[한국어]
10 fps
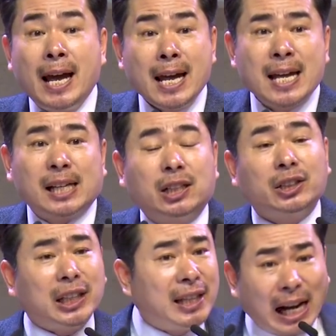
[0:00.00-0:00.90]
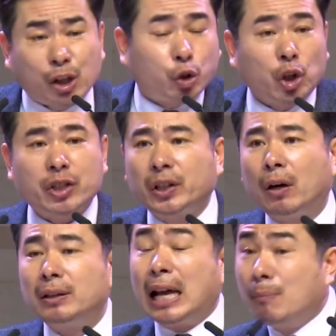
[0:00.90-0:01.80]
예? 그것들이 나를
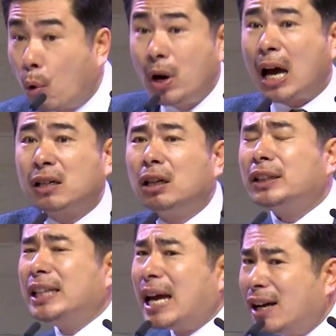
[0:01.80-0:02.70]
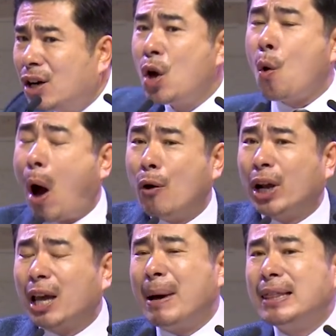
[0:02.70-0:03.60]
죽였어. 나는 몰라. 그것들이 나를
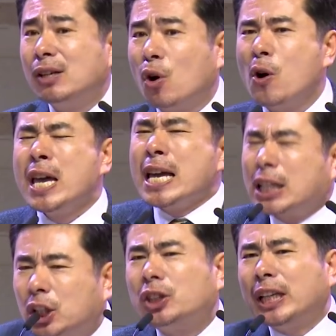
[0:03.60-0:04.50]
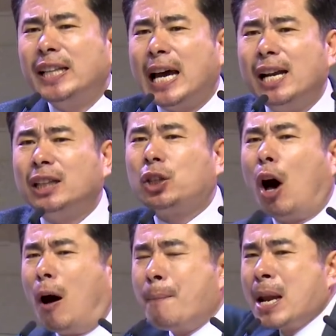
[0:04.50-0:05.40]
황홀하게 만들고 그것들이 나를
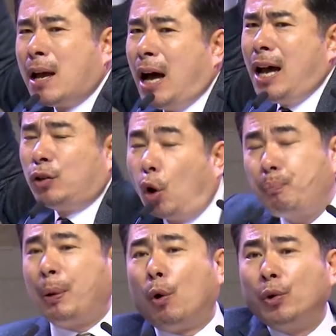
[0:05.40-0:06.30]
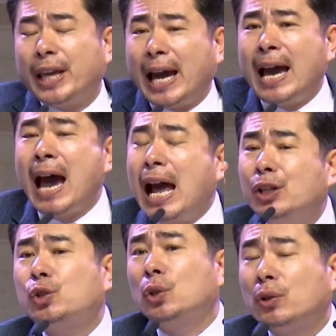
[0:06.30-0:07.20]
더 어? 높이 오르게
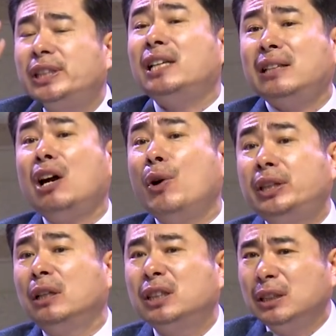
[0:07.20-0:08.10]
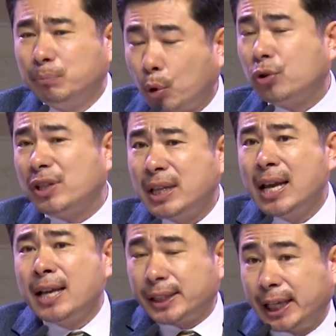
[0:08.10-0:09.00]
할 줄로 착각하고 있던 그 모든
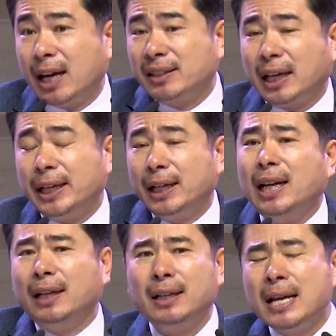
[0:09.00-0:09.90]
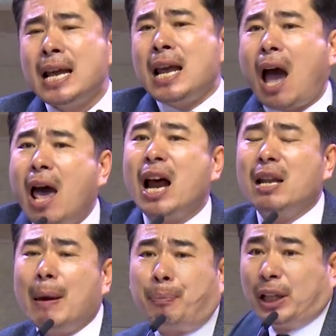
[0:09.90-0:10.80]
세간살이를
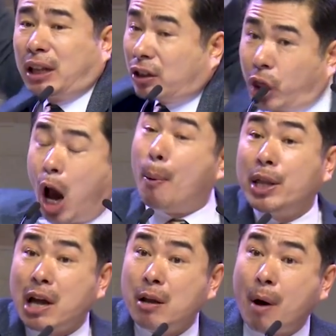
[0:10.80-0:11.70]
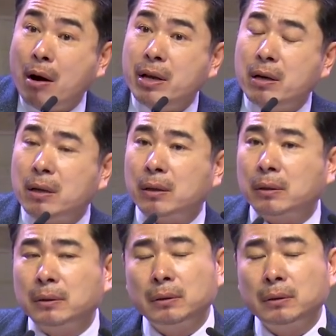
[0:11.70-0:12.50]
하나님의 불이 다 태워버린다 이 말이야.